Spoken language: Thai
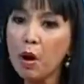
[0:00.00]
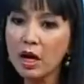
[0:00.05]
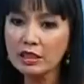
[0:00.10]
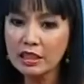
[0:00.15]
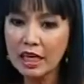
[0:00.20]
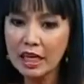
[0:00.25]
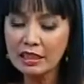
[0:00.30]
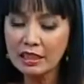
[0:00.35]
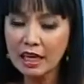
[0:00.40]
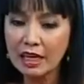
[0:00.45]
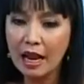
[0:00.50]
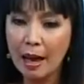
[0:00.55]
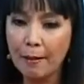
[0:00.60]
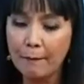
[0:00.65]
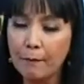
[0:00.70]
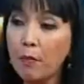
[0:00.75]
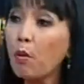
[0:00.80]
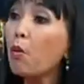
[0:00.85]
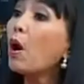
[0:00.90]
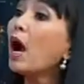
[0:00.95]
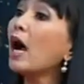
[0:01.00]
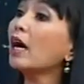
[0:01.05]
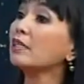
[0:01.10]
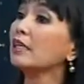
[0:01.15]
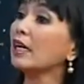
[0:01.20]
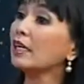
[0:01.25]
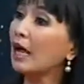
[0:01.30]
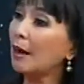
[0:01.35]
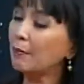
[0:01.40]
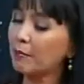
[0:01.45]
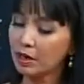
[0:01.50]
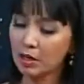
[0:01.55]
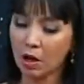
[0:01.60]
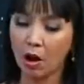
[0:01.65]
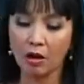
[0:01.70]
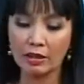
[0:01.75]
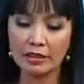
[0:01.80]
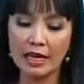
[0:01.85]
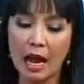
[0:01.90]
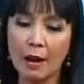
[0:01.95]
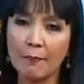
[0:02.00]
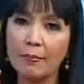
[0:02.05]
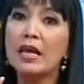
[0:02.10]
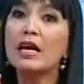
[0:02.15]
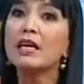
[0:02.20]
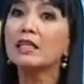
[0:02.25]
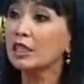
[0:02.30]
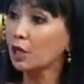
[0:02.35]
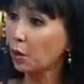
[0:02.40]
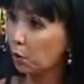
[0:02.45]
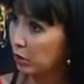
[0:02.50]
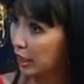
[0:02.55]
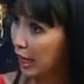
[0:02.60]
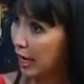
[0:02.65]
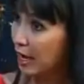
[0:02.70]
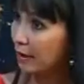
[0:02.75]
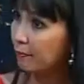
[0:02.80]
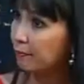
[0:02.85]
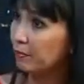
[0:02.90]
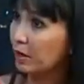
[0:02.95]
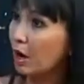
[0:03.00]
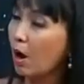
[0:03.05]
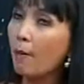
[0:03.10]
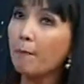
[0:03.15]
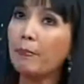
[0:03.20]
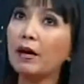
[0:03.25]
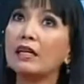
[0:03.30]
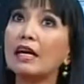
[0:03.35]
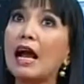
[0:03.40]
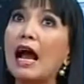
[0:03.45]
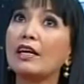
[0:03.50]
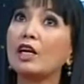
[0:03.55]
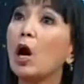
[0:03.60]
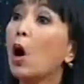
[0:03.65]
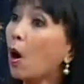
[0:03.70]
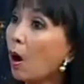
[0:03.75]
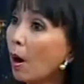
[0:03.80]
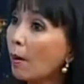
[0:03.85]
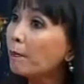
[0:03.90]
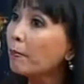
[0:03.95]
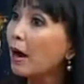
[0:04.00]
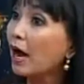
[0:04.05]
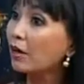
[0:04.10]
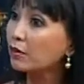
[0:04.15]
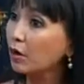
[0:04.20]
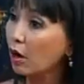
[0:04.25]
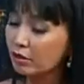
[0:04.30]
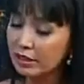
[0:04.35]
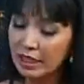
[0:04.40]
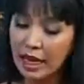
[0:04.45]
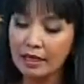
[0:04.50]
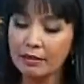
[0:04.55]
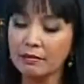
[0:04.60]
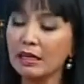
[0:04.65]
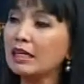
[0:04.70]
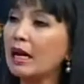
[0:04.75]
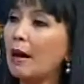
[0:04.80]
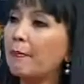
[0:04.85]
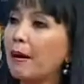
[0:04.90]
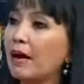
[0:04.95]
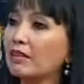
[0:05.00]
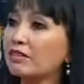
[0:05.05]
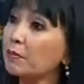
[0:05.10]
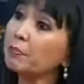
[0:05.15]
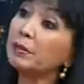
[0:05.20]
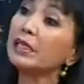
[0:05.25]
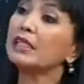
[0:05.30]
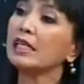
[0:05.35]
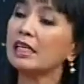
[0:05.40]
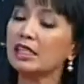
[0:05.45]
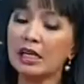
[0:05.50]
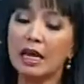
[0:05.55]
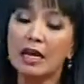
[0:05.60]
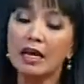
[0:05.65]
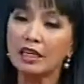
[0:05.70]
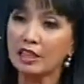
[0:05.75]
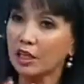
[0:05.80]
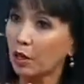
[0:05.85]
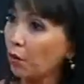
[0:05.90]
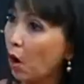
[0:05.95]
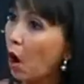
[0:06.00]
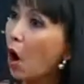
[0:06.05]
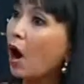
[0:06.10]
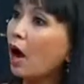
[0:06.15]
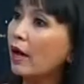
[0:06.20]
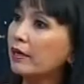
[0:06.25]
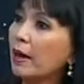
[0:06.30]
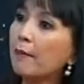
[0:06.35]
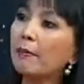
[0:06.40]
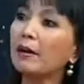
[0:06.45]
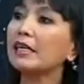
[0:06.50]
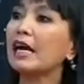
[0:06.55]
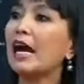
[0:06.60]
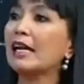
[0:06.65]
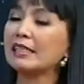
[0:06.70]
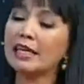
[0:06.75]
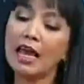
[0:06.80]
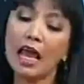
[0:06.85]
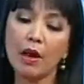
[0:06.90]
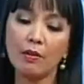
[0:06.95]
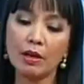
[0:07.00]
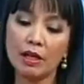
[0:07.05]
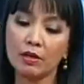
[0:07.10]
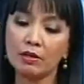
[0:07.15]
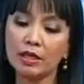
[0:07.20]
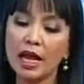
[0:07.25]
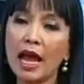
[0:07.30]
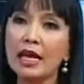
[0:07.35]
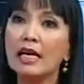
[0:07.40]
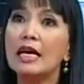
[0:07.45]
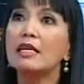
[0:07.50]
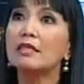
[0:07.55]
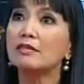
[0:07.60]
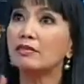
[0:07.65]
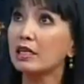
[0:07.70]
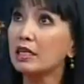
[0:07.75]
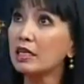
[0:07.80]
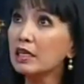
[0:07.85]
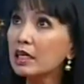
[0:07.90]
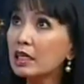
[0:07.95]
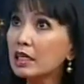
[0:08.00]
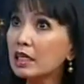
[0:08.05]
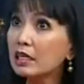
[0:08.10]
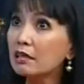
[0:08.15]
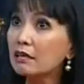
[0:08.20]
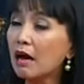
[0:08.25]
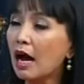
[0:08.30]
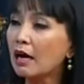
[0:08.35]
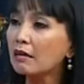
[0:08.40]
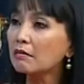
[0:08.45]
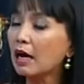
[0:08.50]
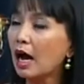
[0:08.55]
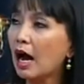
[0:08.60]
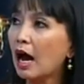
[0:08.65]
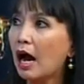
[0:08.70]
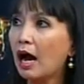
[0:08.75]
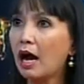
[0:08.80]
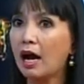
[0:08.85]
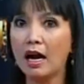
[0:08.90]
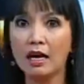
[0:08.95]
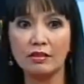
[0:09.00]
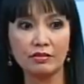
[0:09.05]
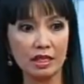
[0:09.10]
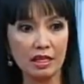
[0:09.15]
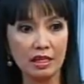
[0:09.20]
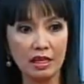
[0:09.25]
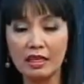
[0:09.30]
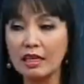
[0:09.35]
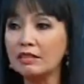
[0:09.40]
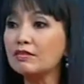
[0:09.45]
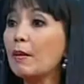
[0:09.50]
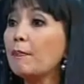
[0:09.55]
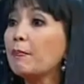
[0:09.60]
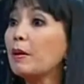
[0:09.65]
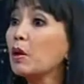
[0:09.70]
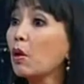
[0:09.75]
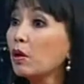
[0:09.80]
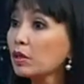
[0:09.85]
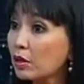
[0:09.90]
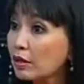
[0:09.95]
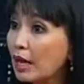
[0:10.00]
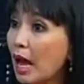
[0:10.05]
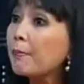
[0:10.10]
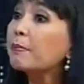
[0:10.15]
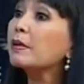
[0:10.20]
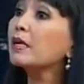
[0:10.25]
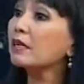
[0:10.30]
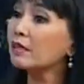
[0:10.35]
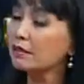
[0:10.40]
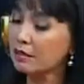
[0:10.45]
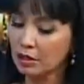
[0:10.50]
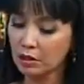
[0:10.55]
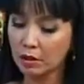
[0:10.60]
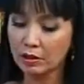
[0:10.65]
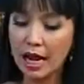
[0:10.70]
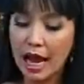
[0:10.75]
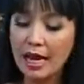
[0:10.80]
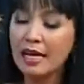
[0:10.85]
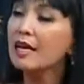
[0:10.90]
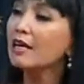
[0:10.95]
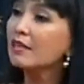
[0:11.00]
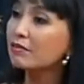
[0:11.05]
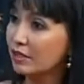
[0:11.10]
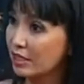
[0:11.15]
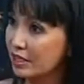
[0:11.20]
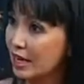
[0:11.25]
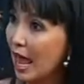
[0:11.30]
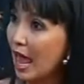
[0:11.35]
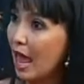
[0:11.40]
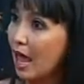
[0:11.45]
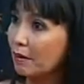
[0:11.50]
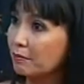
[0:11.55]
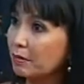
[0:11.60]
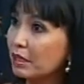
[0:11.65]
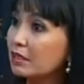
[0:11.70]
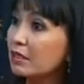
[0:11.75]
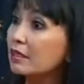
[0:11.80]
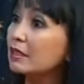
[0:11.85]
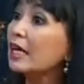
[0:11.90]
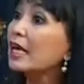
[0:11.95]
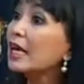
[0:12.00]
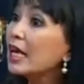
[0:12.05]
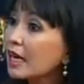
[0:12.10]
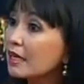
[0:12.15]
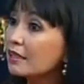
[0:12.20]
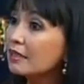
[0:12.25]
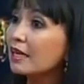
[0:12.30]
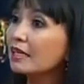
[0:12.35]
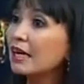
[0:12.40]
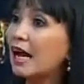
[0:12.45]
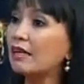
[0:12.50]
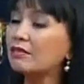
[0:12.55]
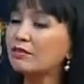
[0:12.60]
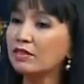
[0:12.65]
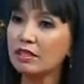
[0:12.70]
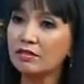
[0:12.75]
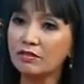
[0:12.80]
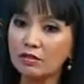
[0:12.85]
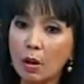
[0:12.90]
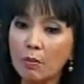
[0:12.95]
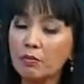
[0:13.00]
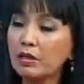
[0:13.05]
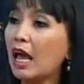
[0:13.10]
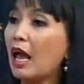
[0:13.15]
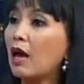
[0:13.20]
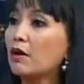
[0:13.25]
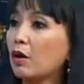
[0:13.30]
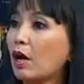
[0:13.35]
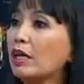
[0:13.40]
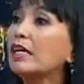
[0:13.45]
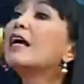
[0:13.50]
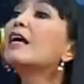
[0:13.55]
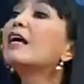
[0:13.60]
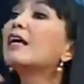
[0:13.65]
ม่วงเช่นกระหล่ำม่วงนะคะมะกอกดำเขียวเข้ม ก็ผักกาดหอมผักร็อกเก็ตนะคะผักสปินิชเขียวอ่อนอผักกาดแก้วอะไรก็ได้สีเหลืองอ่าสีเหลืองในสับปะรดก็ได้พริกเหลืองก็ได้สีแดง มะเขือเทศนะคะ สีส้มแครอท